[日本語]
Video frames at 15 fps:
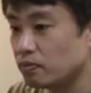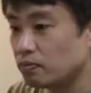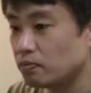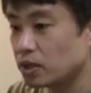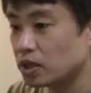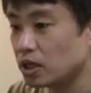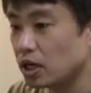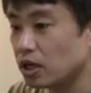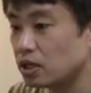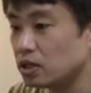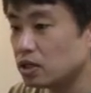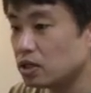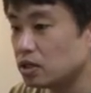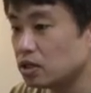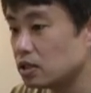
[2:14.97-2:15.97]
また
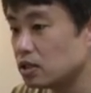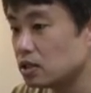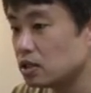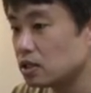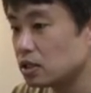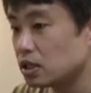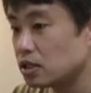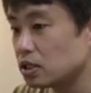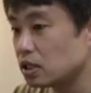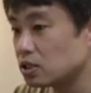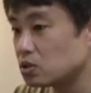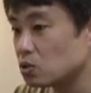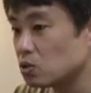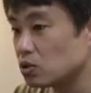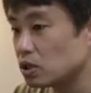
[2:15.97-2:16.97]
何が
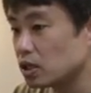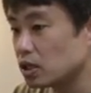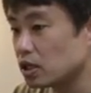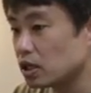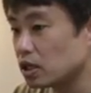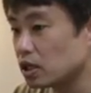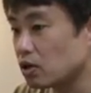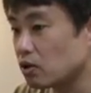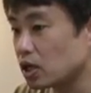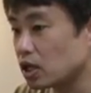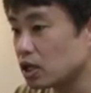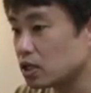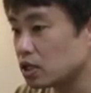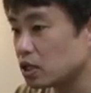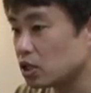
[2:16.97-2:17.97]
想定外か分
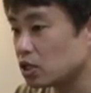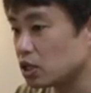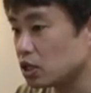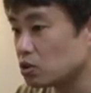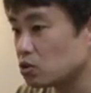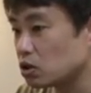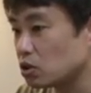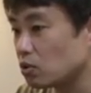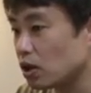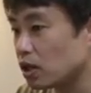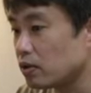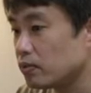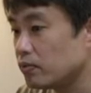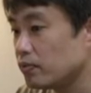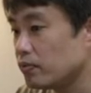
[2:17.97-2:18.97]
かっていない時
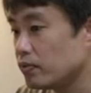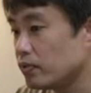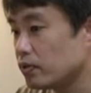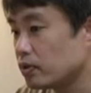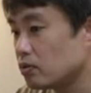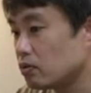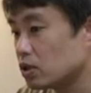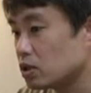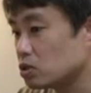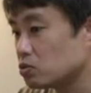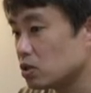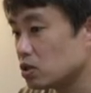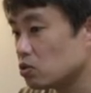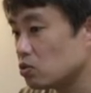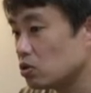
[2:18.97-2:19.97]
は私
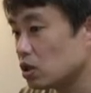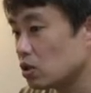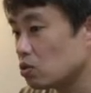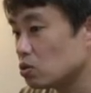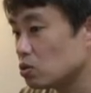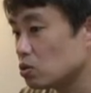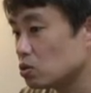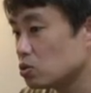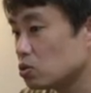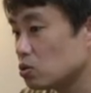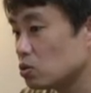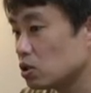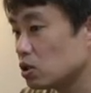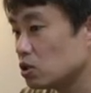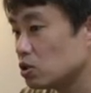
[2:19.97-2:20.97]
はどんなことを
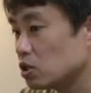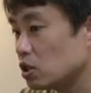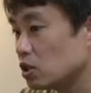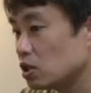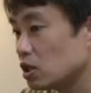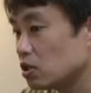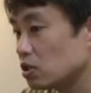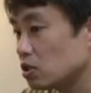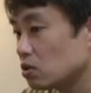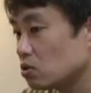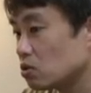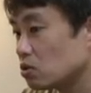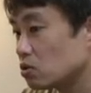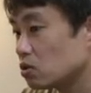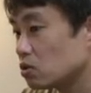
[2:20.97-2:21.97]
想定していたんだ
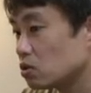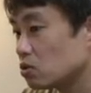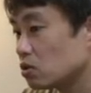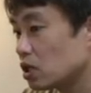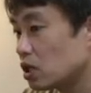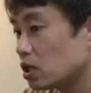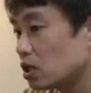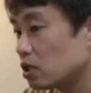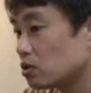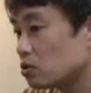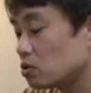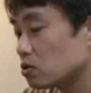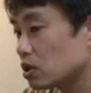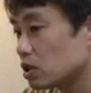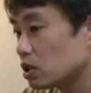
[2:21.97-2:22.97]
ろうと考える
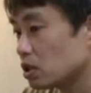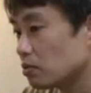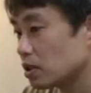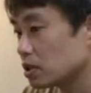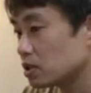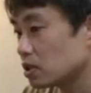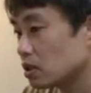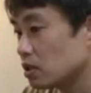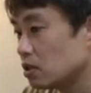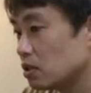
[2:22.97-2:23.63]
ことができます